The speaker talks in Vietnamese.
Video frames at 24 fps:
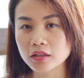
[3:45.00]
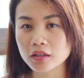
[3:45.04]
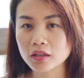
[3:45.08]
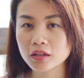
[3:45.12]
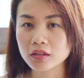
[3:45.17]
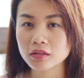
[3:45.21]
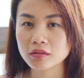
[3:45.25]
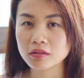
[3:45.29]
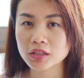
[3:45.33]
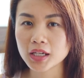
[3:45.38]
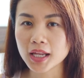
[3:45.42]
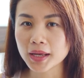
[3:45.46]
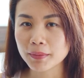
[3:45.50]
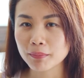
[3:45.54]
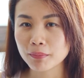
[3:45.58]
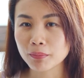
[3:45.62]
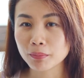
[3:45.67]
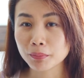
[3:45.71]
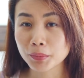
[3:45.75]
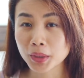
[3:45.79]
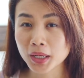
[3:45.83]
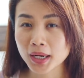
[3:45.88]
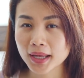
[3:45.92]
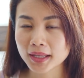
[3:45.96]
để là
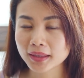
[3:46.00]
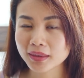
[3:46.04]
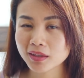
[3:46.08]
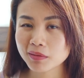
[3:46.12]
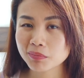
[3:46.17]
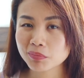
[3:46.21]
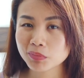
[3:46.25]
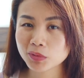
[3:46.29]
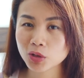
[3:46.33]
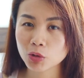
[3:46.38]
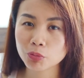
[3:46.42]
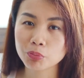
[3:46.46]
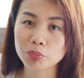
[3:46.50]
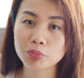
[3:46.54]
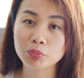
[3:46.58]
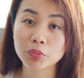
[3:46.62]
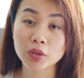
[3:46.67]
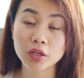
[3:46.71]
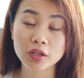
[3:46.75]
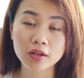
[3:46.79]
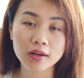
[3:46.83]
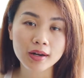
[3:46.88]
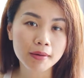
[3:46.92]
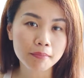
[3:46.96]
mình lại tiếp tục
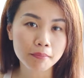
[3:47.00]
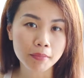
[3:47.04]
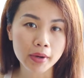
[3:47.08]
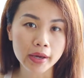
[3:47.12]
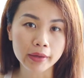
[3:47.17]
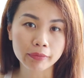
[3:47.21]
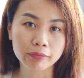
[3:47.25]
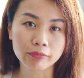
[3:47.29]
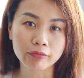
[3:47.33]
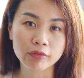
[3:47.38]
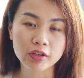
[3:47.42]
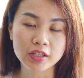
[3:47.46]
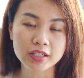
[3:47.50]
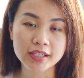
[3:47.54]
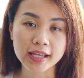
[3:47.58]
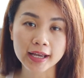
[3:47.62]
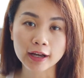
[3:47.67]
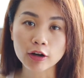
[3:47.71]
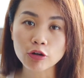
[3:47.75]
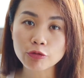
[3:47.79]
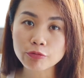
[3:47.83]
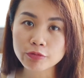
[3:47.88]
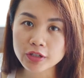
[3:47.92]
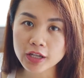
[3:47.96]
bị rất là mệt vì
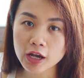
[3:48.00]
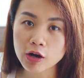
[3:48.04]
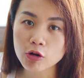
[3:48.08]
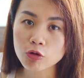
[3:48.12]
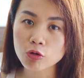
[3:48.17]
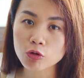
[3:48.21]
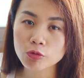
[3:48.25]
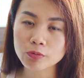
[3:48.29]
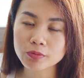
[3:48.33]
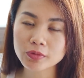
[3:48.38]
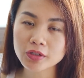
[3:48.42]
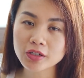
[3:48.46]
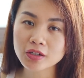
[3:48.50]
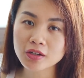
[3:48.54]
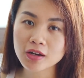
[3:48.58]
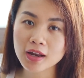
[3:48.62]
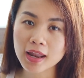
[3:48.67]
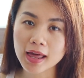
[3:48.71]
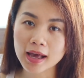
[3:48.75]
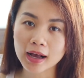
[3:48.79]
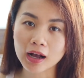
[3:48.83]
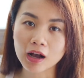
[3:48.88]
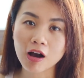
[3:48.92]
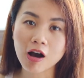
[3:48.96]
sáng hôm sau cũng
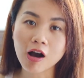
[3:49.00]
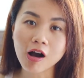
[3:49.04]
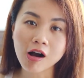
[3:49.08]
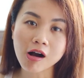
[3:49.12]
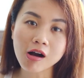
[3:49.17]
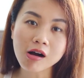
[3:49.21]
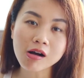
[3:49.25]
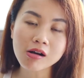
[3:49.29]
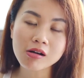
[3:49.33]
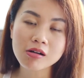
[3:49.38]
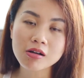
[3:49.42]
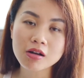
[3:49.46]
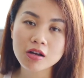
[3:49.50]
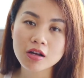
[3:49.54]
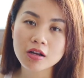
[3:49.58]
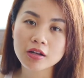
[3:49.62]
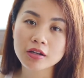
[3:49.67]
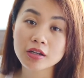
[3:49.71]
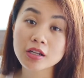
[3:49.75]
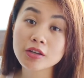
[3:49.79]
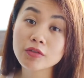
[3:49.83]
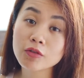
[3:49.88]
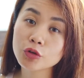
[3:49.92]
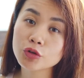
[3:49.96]
như là khó
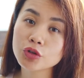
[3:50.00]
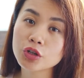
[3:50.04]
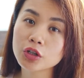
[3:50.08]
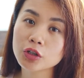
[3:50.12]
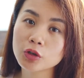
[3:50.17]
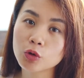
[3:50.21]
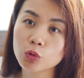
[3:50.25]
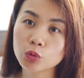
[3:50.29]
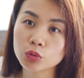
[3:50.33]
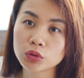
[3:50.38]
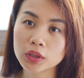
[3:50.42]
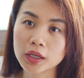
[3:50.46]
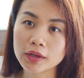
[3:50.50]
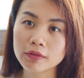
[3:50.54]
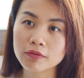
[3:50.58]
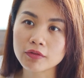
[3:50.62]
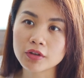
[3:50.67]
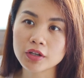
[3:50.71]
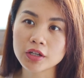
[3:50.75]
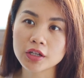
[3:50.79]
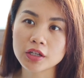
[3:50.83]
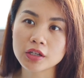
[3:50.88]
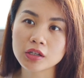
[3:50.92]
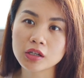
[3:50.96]
đi vô giấc ngủ
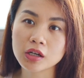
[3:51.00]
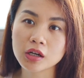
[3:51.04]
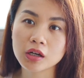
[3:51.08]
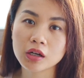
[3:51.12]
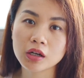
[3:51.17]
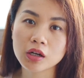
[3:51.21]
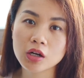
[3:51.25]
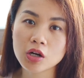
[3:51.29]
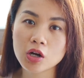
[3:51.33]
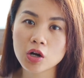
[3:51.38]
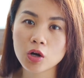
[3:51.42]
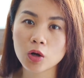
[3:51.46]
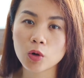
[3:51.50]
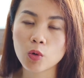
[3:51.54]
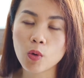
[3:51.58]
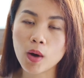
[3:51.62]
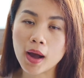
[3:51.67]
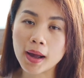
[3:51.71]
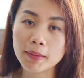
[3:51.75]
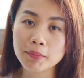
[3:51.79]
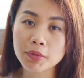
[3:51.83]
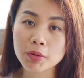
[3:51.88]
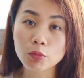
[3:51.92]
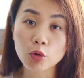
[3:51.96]
tại vì ờ,
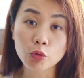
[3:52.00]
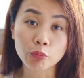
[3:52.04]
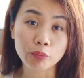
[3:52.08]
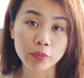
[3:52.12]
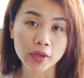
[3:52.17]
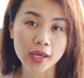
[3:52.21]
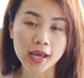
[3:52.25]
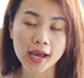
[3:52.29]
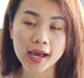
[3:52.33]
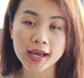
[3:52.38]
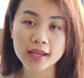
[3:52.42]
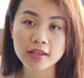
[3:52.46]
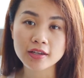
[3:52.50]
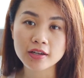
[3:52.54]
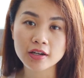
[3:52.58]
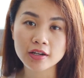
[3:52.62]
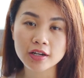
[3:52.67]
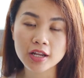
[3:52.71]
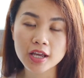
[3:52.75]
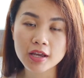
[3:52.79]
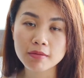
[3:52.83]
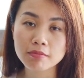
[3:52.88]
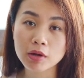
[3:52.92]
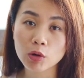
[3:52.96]
qua 11 12
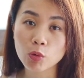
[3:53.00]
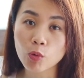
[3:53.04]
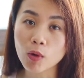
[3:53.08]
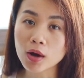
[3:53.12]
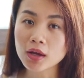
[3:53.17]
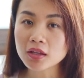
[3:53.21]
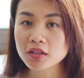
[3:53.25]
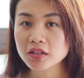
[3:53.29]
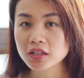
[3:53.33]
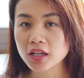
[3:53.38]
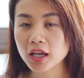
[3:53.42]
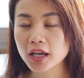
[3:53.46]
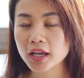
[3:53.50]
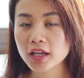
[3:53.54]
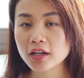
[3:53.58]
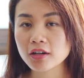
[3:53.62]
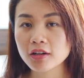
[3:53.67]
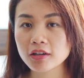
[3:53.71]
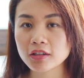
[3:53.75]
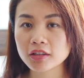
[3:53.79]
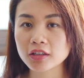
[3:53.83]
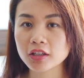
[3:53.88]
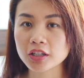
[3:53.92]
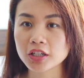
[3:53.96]
giờ đêm là quá
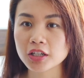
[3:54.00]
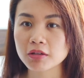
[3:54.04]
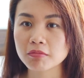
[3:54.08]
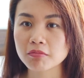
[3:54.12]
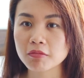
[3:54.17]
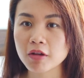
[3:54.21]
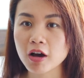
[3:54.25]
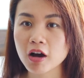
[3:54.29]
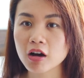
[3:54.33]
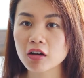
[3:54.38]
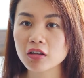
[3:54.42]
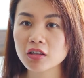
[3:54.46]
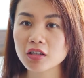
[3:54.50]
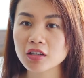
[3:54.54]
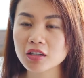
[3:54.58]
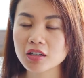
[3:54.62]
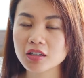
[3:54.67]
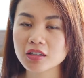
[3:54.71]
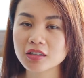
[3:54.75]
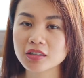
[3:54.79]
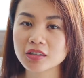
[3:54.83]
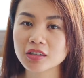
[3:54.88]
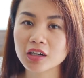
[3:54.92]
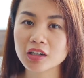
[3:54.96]
trễ rồi thời điểm đó
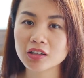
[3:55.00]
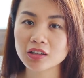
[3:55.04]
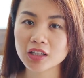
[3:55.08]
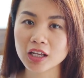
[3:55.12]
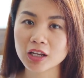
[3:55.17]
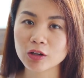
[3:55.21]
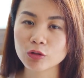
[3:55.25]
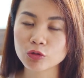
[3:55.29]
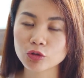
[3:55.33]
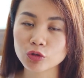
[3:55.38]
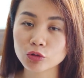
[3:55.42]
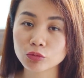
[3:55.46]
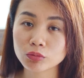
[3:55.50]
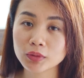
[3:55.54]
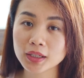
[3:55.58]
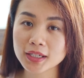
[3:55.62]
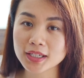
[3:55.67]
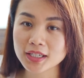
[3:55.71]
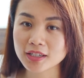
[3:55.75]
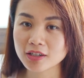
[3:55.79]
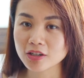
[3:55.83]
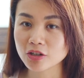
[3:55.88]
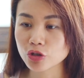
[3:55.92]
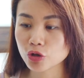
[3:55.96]
thì cơ thể của chúng
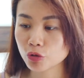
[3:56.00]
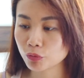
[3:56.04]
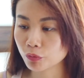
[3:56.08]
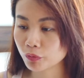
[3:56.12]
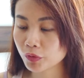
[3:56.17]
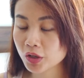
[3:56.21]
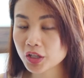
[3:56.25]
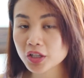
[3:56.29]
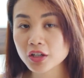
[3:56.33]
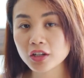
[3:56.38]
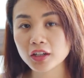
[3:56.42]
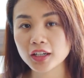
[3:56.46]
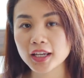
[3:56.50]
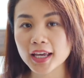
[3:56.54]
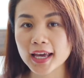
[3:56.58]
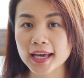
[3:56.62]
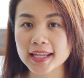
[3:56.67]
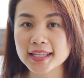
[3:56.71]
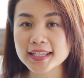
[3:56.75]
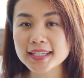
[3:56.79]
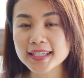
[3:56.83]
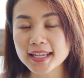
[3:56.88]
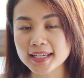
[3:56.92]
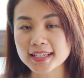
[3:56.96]
ta sử dụng với những
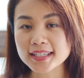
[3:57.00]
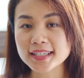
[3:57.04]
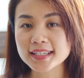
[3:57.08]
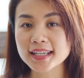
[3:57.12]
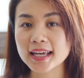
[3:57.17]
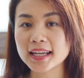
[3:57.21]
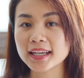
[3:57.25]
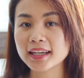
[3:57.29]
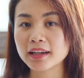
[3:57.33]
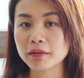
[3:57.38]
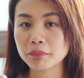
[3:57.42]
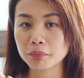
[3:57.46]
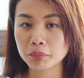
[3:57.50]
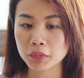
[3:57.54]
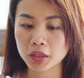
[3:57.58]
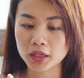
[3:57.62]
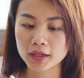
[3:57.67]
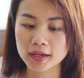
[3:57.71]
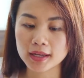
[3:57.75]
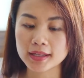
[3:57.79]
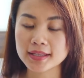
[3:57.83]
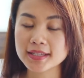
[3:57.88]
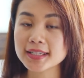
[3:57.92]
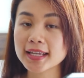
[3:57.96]
cái ánh sáng xanh đặc
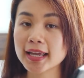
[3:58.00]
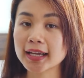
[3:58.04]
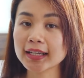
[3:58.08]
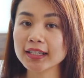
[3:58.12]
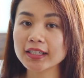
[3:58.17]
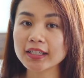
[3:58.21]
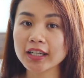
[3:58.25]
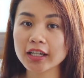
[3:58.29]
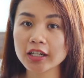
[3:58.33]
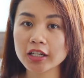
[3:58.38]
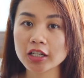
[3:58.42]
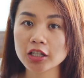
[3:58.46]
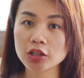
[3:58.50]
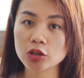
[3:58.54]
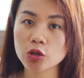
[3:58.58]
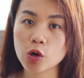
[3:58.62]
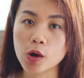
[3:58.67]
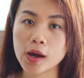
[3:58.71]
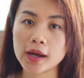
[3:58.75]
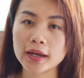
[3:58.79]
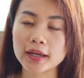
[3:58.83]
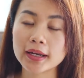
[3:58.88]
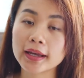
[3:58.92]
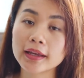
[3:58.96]
biệt là ánh sáng trên
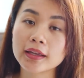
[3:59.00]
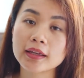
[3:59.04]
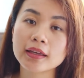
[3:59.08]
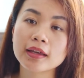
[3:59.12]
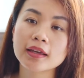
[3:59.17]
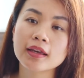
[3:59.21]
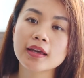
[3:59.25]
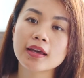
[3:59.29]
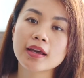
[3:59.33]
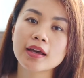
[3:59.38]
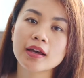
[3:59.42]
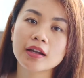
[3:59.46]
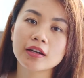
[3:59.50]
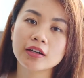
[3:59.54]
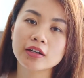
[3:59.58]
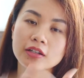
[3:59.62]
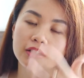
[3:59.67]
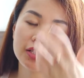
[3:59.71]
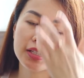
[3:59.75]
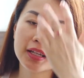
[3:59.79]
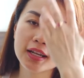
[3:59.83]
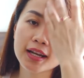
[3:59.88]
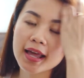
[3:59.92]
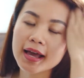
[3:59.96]
điện thoại này
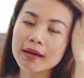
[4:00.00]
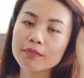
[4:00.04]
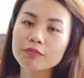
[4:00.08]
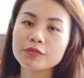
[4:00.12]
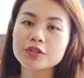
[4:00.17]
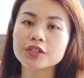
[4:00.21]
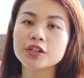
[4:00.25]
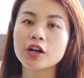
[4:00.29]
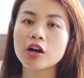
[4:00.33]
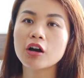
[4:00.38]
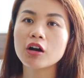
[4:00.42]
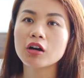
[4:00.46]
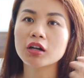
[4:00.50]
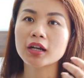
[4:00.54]
nó sẽ làm